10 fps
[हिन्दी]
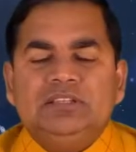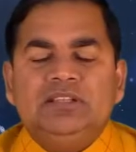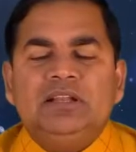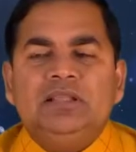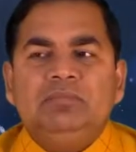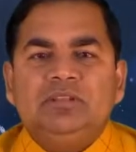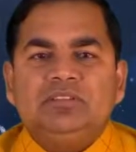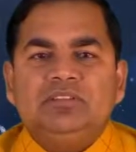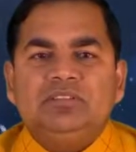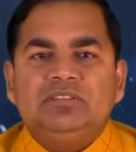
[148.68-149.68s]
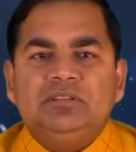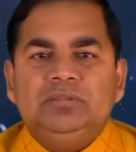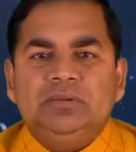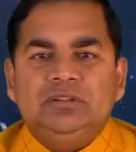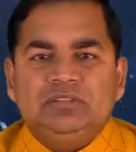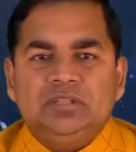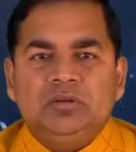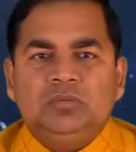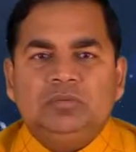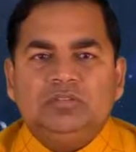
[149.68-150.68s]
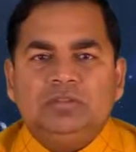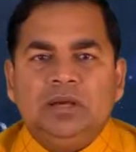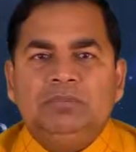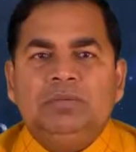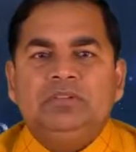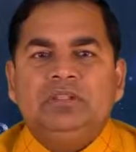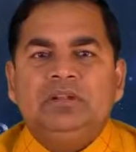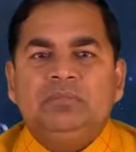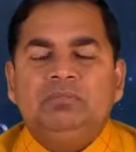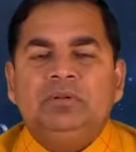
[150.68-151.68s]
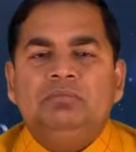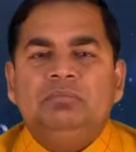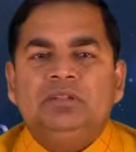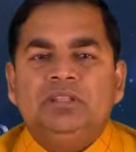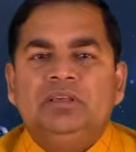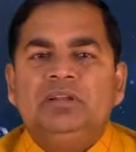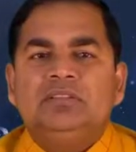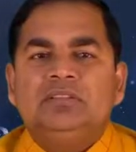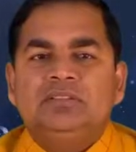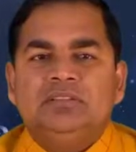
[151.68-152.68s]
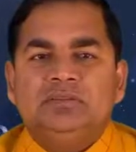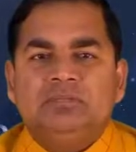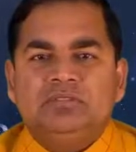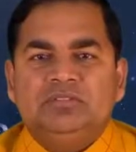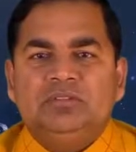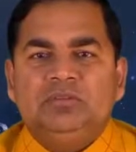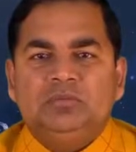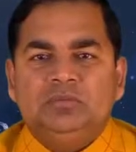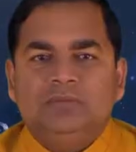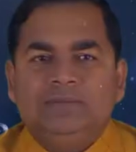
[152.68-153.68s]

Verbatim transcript: इदानीम् एतस्य यदि परिचयः उपस्थाप्यते लम्बनम् अधिकृत्य चेत् पश्यन्तु